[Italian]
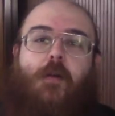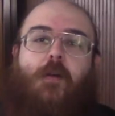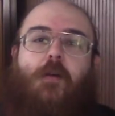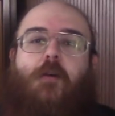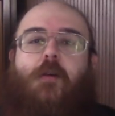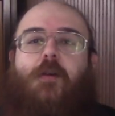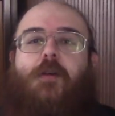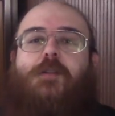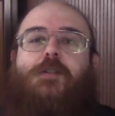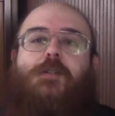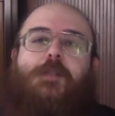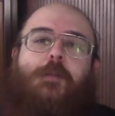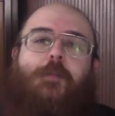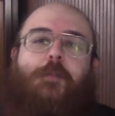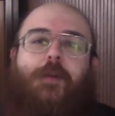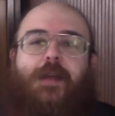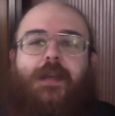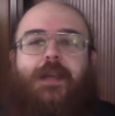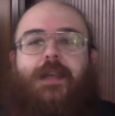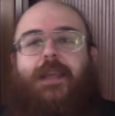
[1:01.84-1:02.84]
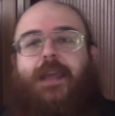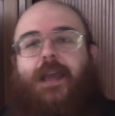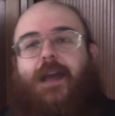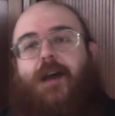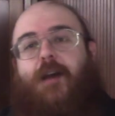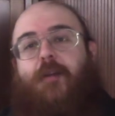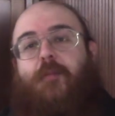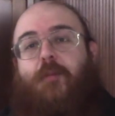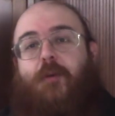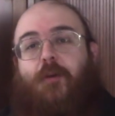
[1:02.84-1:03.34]
Oggi
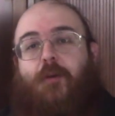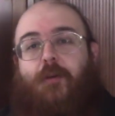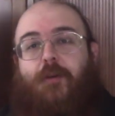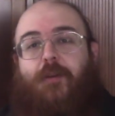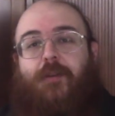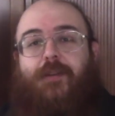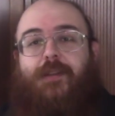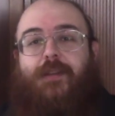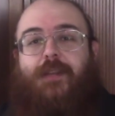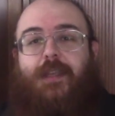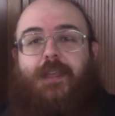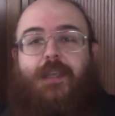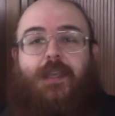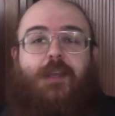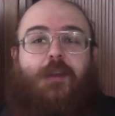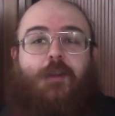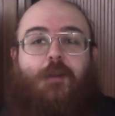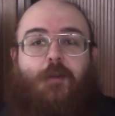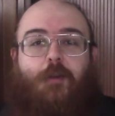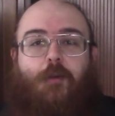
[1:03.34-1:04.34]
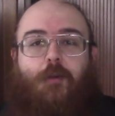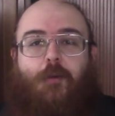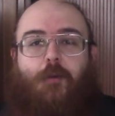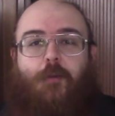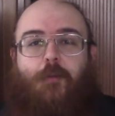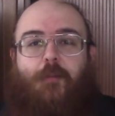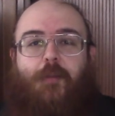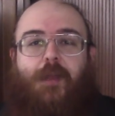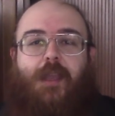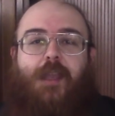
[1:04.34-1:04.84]
parliamo di
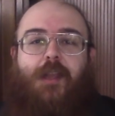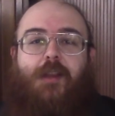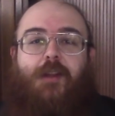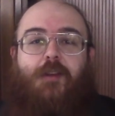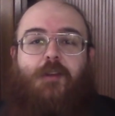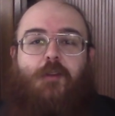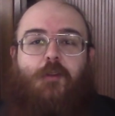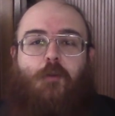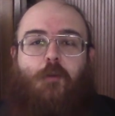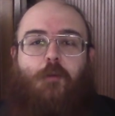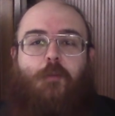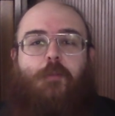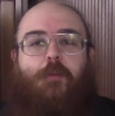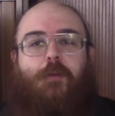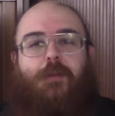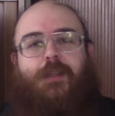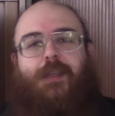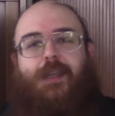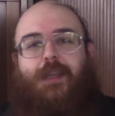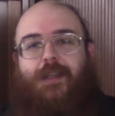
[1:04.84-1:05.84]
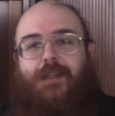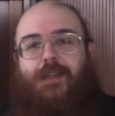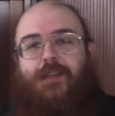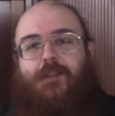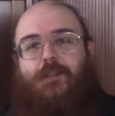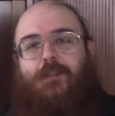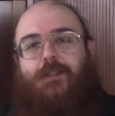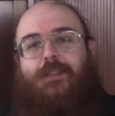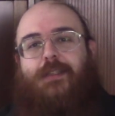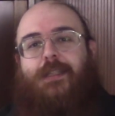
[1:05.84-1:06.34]
come non potete
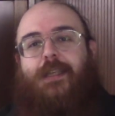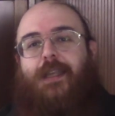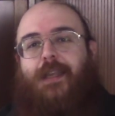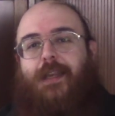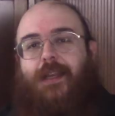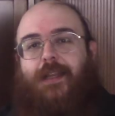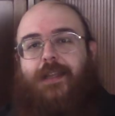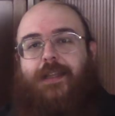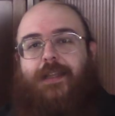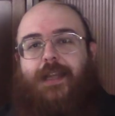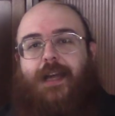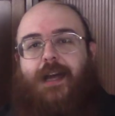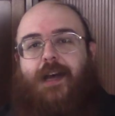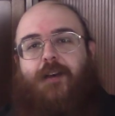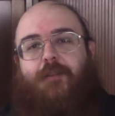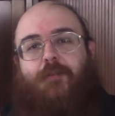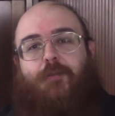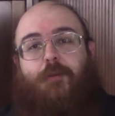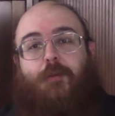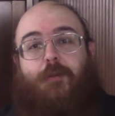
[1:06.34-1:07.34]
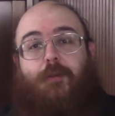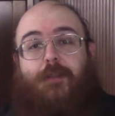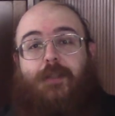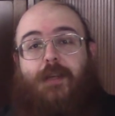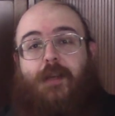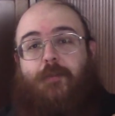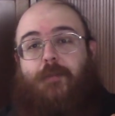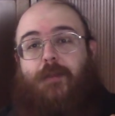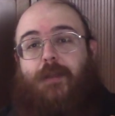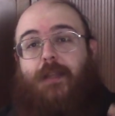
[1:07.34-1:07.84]
gestire il tavolo
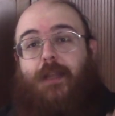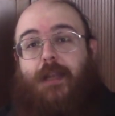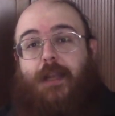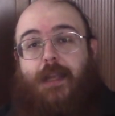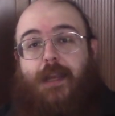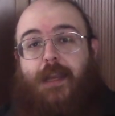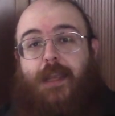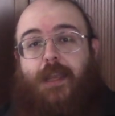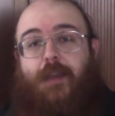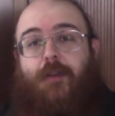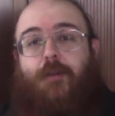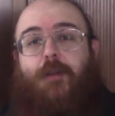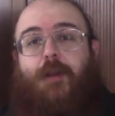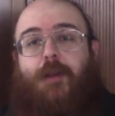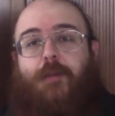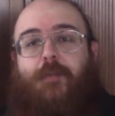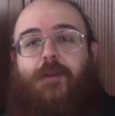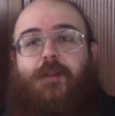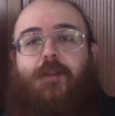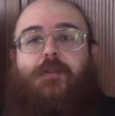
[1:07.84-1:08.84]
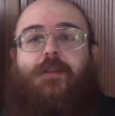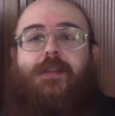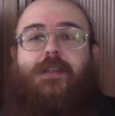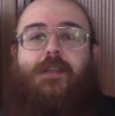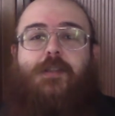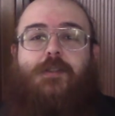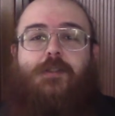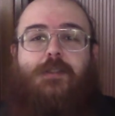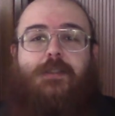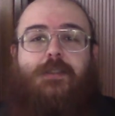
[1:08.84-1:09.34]
tramite le regole, ma
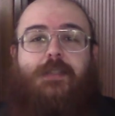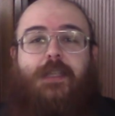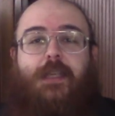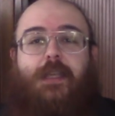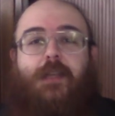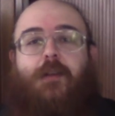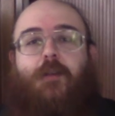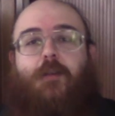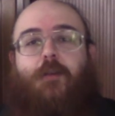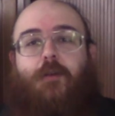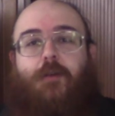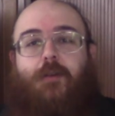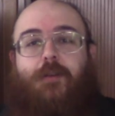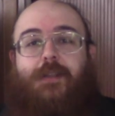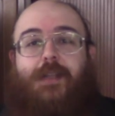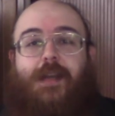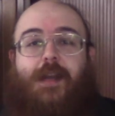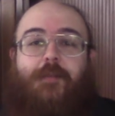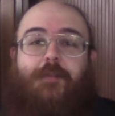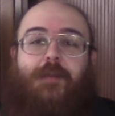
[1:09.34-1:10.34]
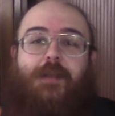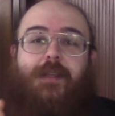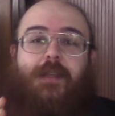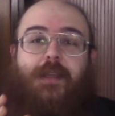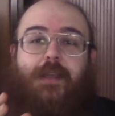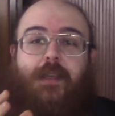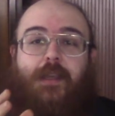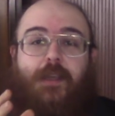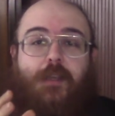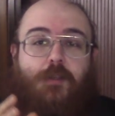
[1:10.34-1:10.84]
dovete gestirlo
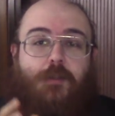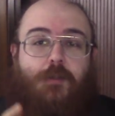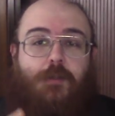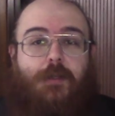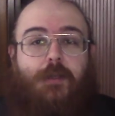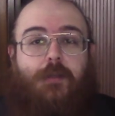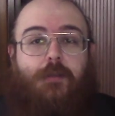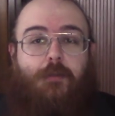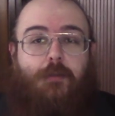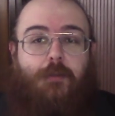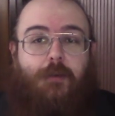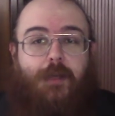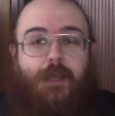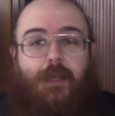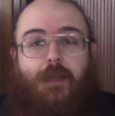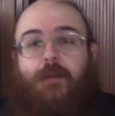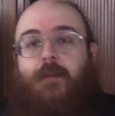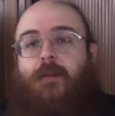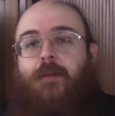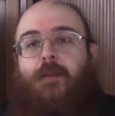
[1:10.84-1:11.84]
tramite i giocatori.